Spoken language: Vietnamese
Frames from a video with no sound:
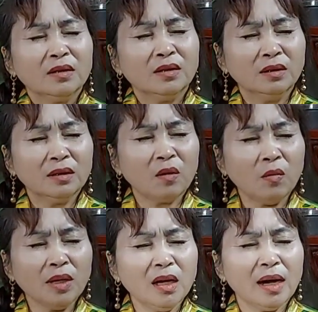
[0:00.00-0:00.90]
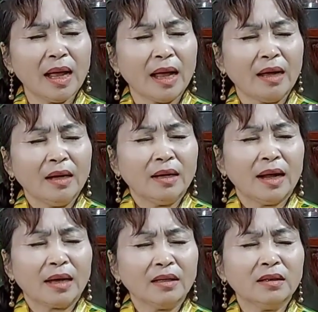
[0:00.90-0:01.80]
thương cũng như là
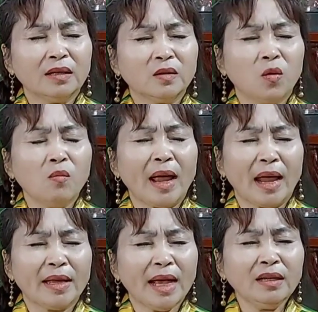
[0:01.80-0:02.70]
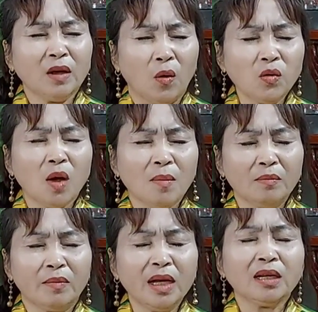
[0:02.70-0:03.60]
cái tình của mẹ nhắn nhủ cho
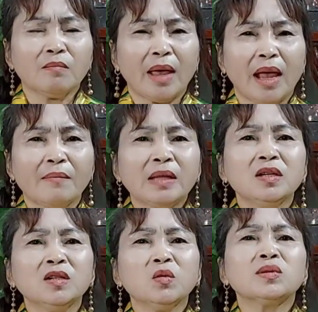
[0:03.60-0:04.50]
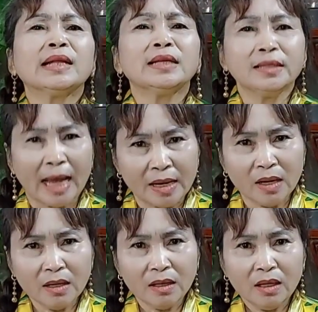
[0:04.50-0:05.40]
mình biết là mẹ đã thương chúng sanh như vậy
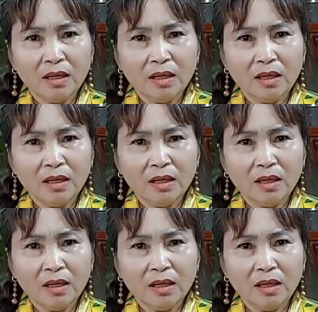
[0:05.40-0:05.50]
đó.